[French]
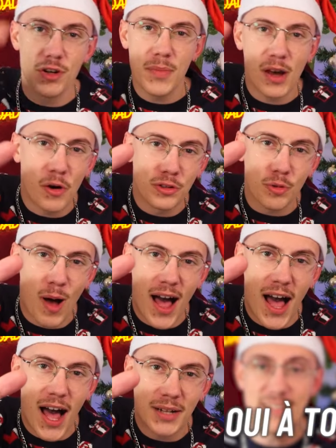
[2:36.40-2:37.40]
numéro
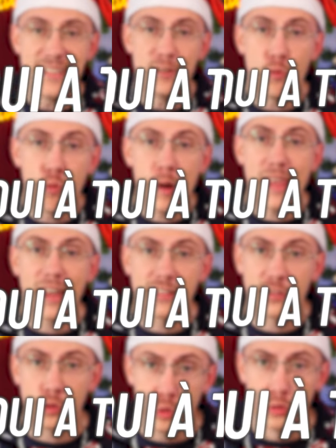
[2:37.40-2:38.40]
3 Dis oui à
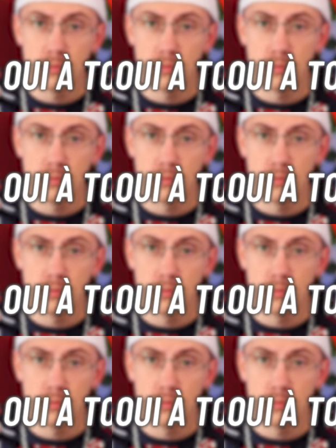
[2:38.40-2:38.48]
tout